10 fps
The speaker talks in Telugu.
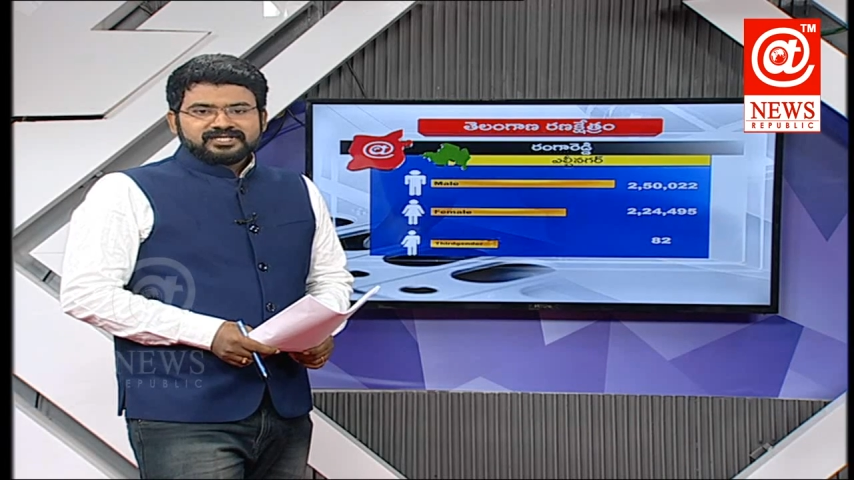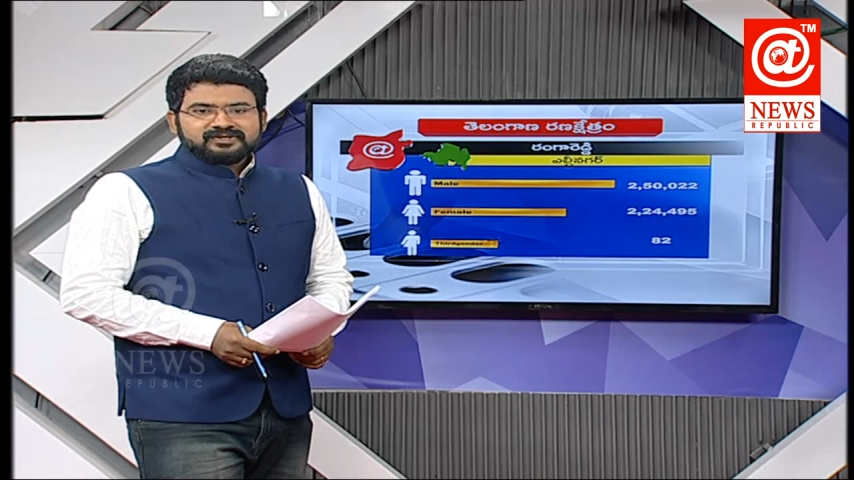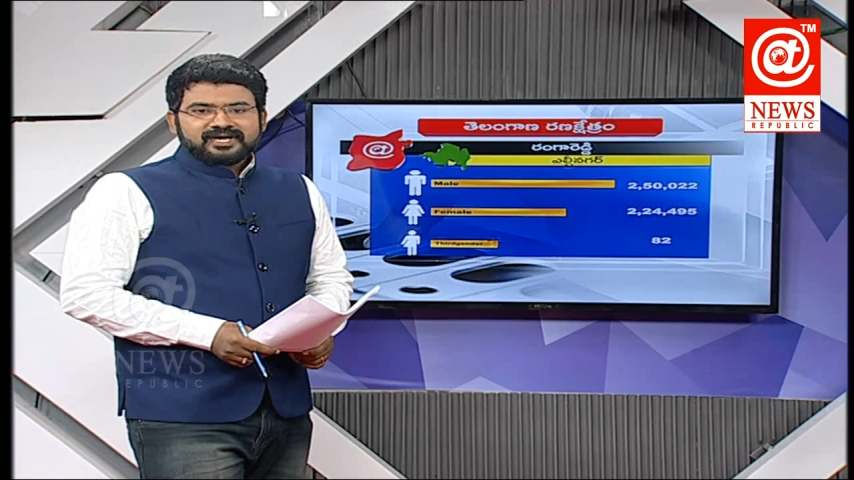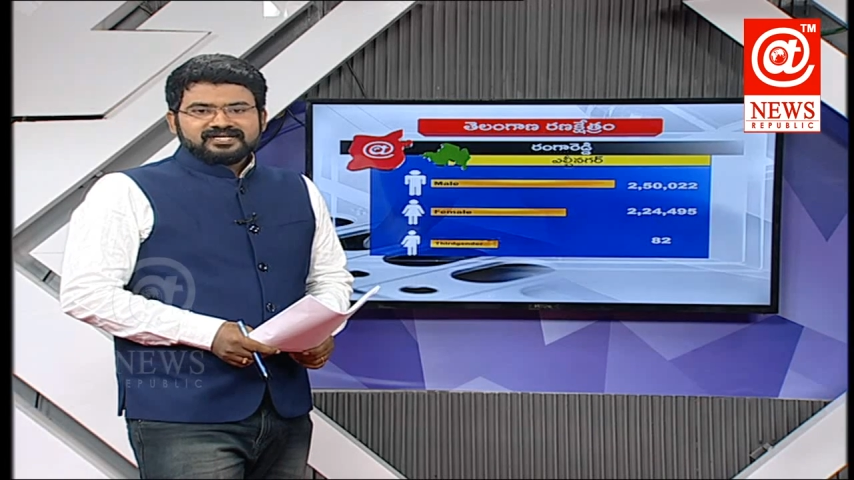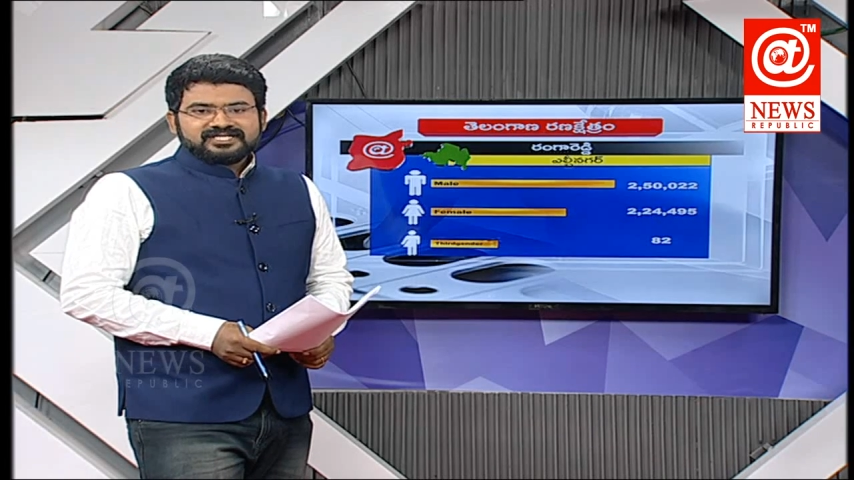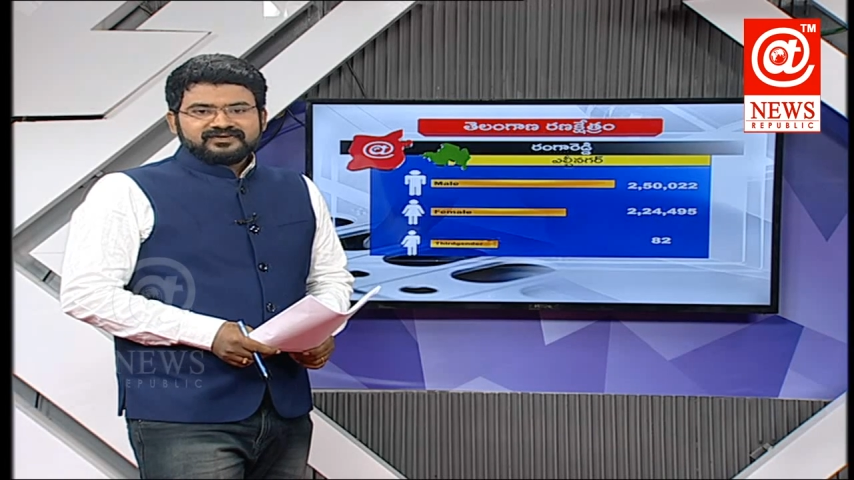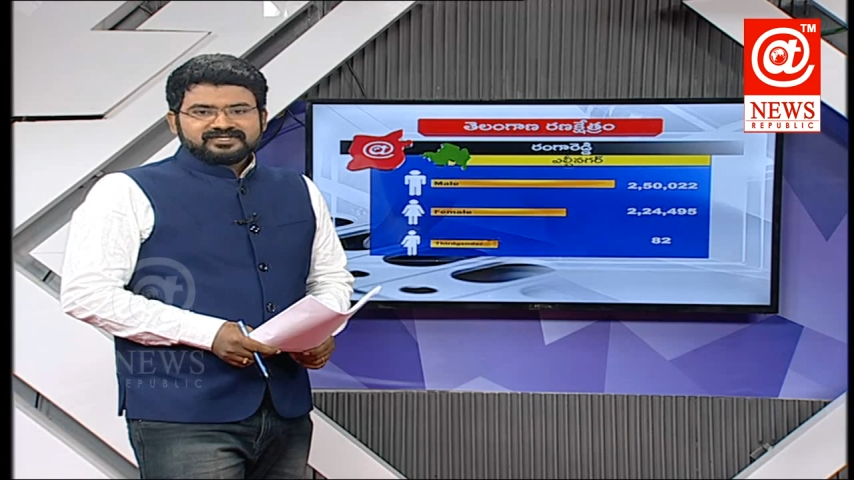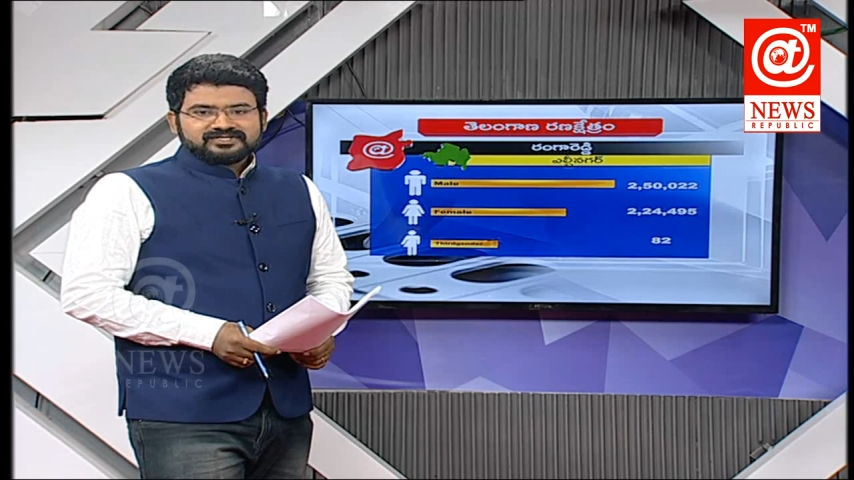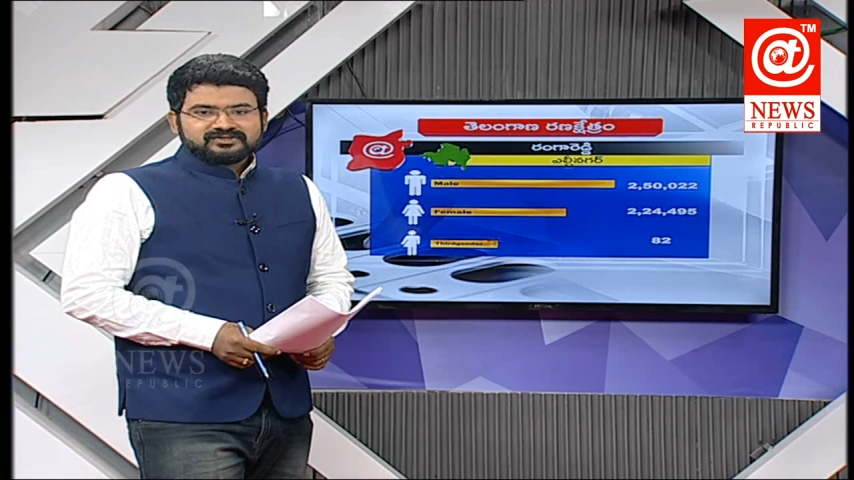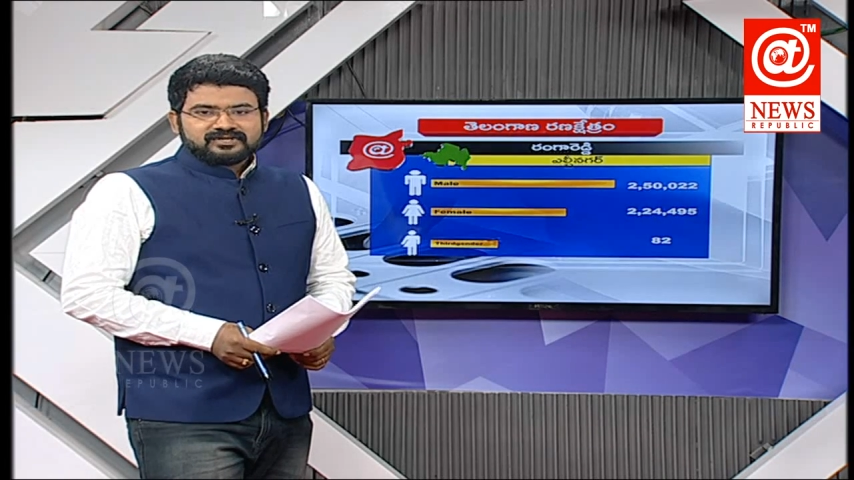ప్రజలు కలిసి
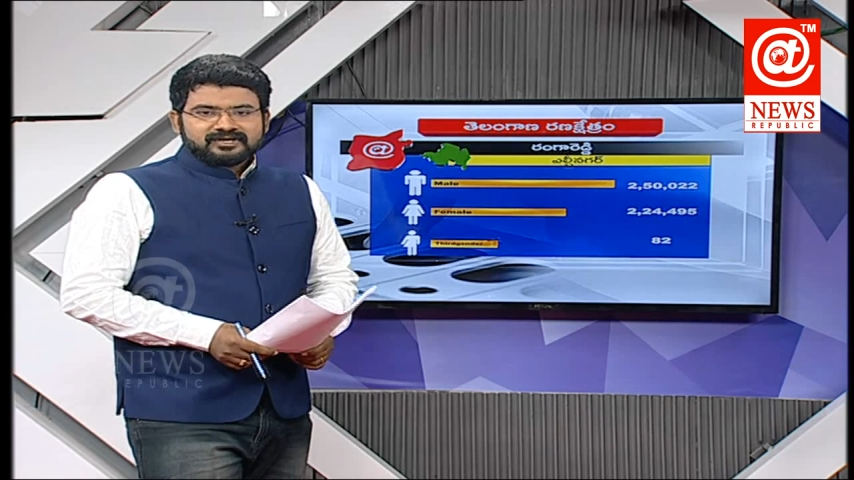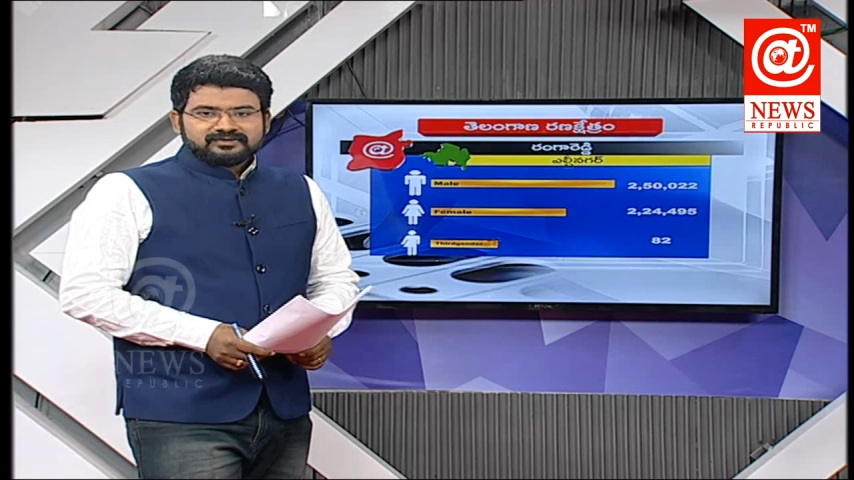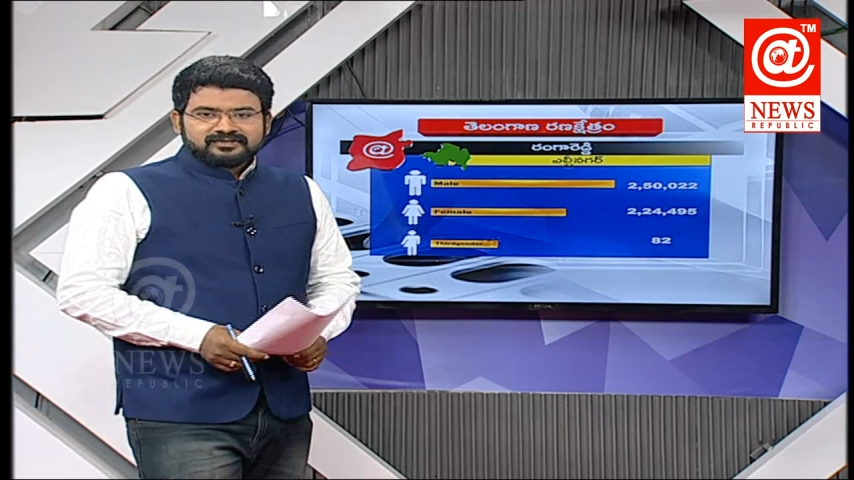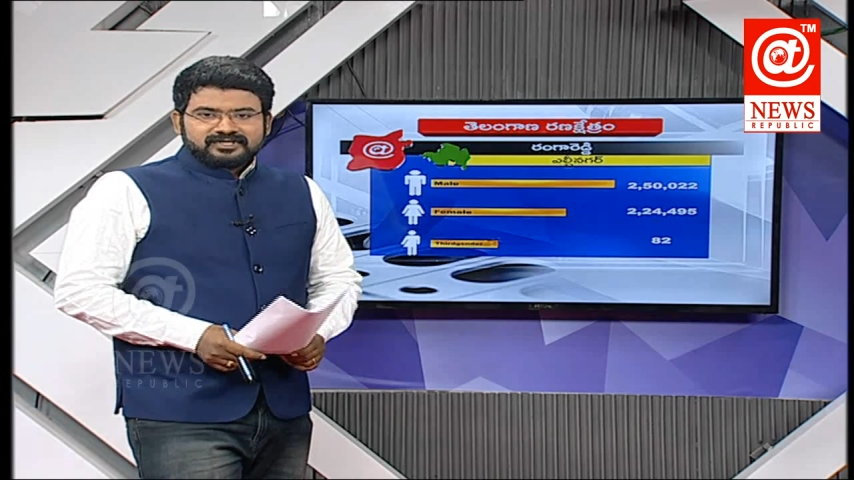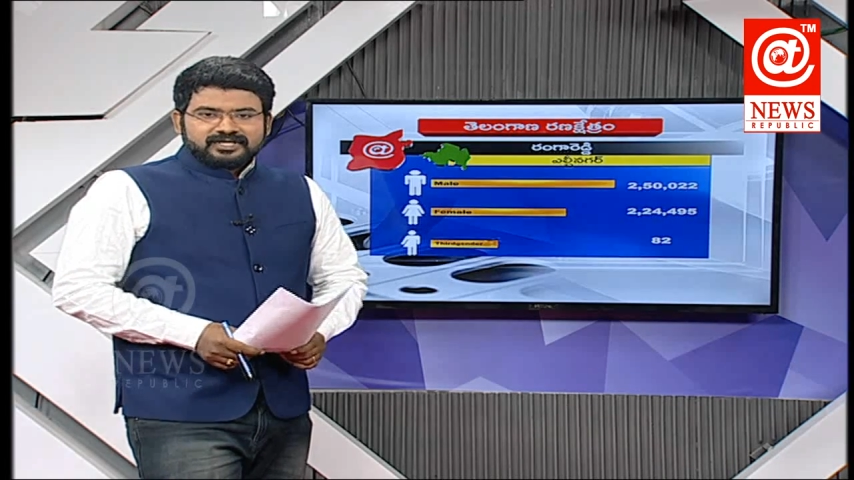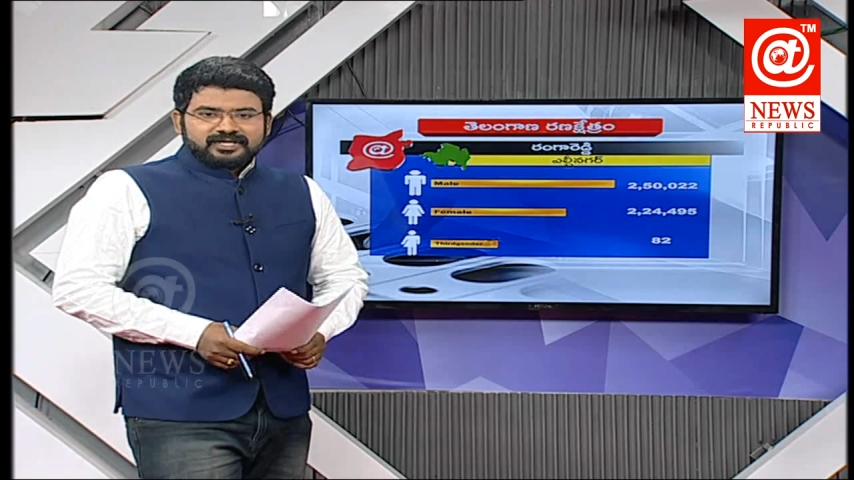నివసిస్తున్నారు